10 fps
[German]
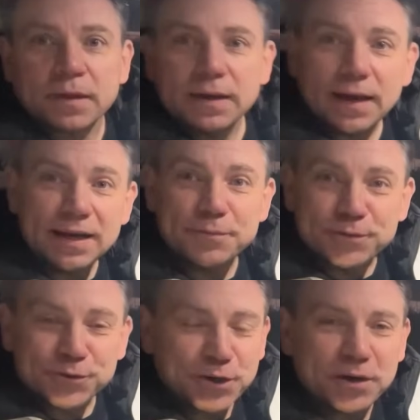Ja, liebe
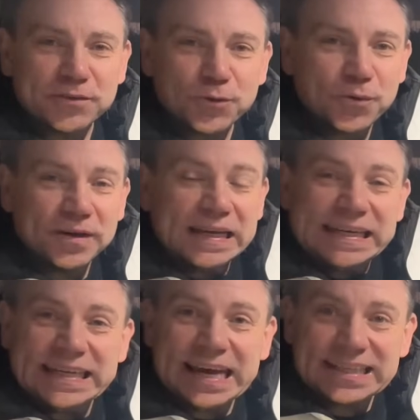Zuschauer, so,
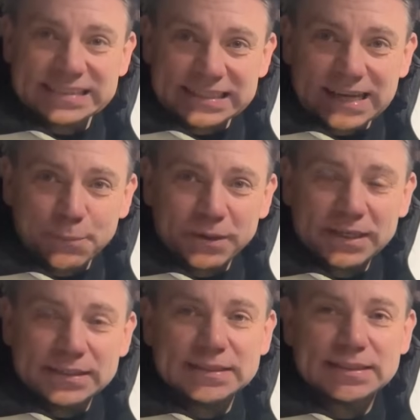die erste Etappe
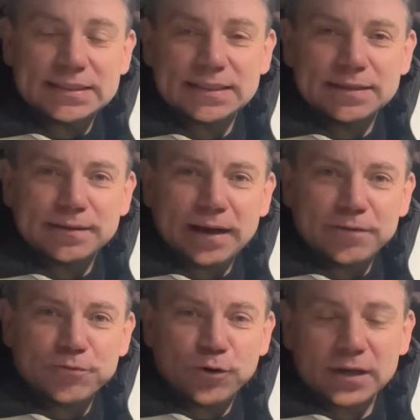ist äh,
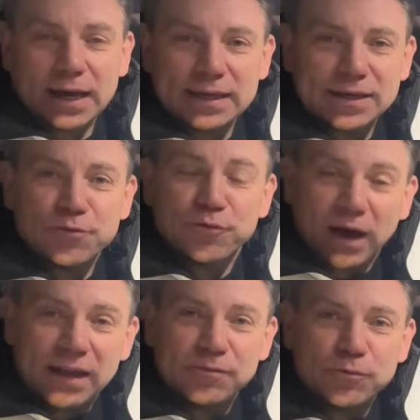erfolgreich
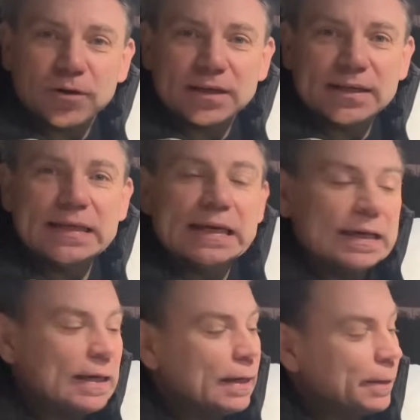gefahren worden.
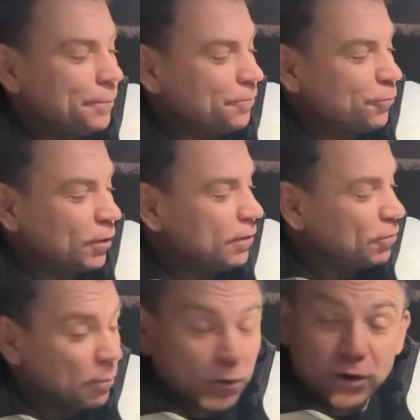Ähm, von den
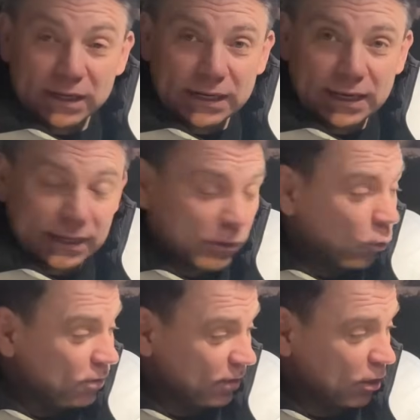Verbräuchen her
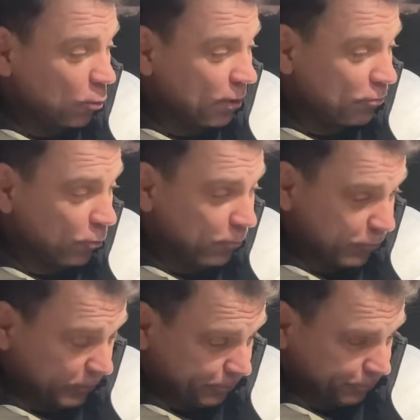19,5
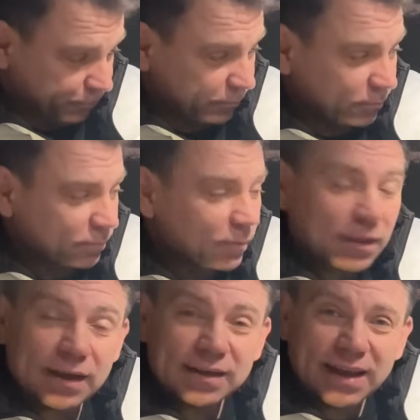
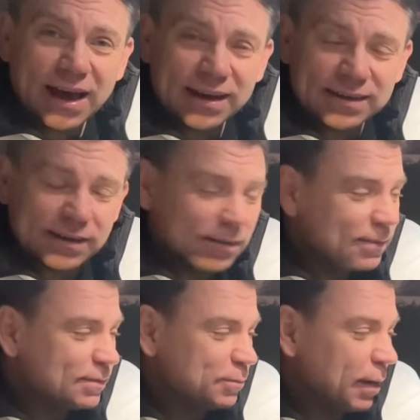nach äh,
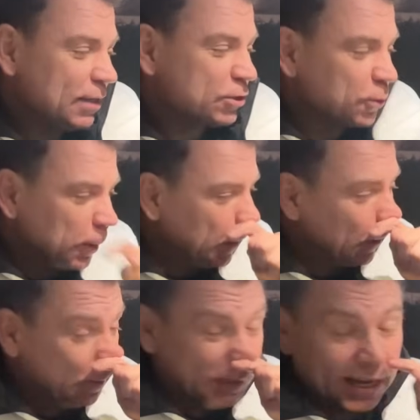2 Stunden
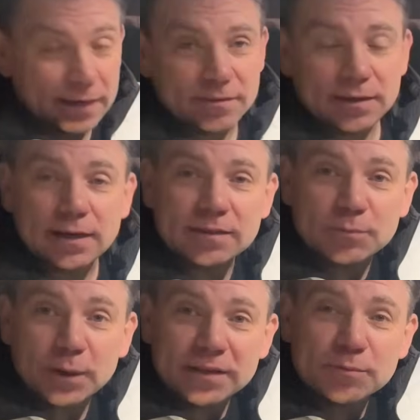39, nach
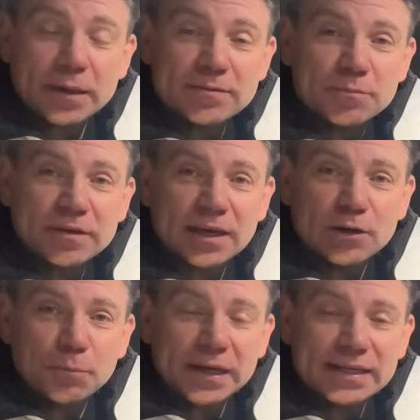272
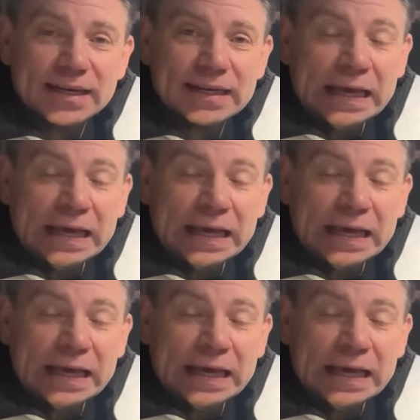Kilometern